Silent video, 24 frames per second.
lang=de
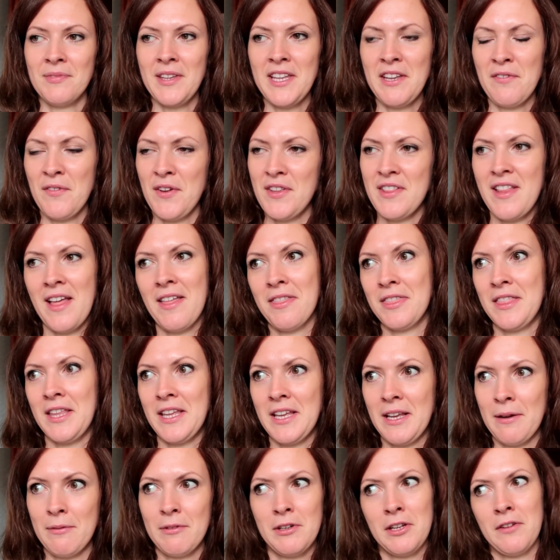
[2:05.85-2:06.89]
Ich will das
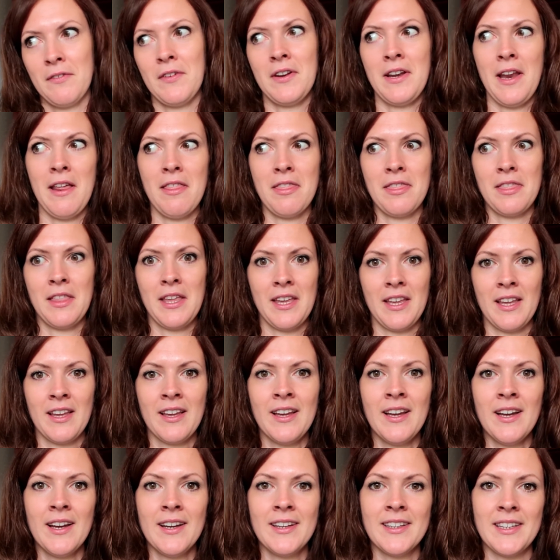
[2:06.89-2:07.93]
nicht und ich will das nicht.
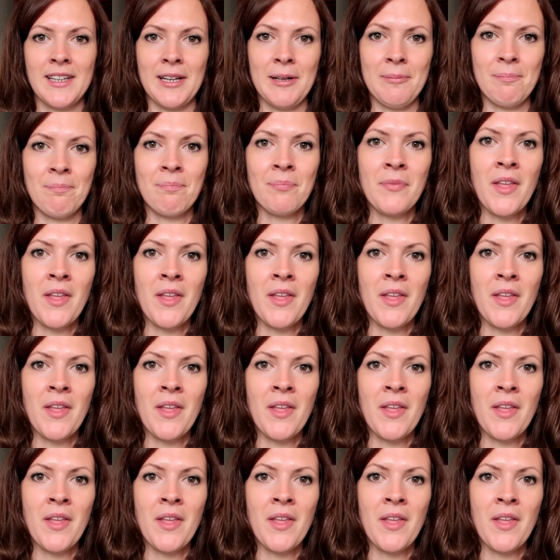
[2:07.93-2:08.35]
Ja,